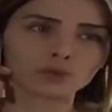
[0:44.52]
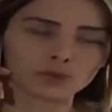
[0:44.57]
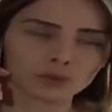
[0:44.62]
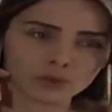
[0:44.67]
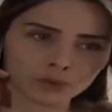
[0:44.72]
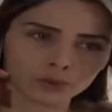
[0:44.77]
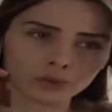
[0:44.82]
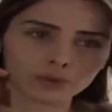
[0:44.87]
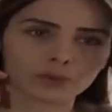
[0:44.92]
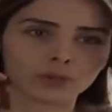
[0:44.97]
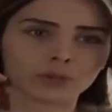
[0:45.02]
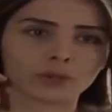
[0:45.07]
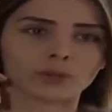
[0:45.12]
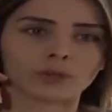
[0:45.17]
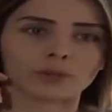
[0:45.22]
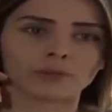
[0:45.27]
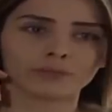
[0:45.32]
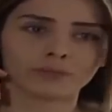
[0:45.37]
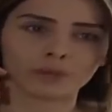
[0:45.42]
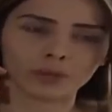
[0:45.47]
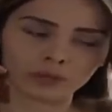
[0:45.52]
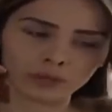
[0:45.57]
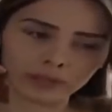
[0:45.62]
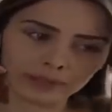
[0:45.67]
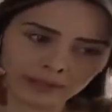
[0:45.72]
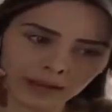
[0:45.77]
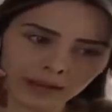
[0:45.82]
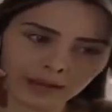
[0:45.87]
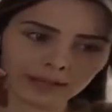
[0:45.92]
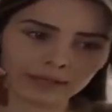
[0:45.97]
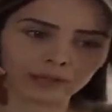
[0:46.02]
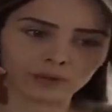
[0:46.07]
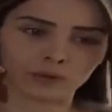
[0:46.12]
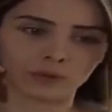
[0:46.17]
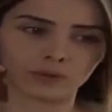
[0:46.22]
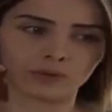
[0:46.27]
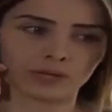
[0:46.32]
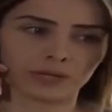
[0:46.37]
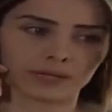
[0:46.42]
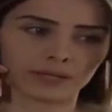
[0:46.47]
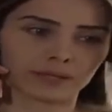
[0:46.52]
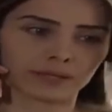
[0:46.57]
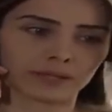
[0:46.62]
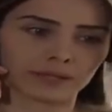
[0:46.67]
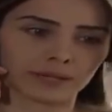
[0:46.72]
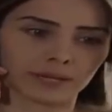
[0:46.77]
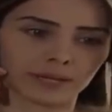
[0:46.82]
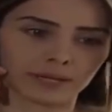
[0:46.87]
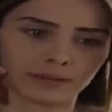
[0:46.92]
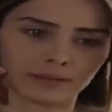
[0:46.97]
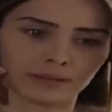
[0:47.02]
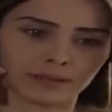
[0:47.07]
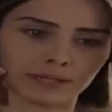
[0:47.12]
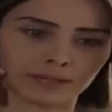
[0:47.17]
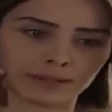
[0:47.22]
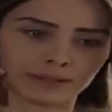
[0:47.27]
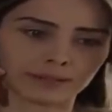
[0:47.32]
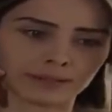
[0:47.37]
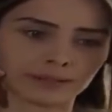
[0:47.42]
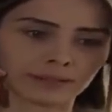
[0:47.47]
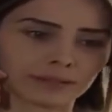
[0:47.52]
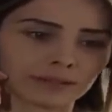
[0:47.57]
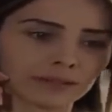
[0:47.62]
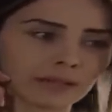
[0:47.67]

Düşündü. Böyle daha iyi olacağına karar verdi.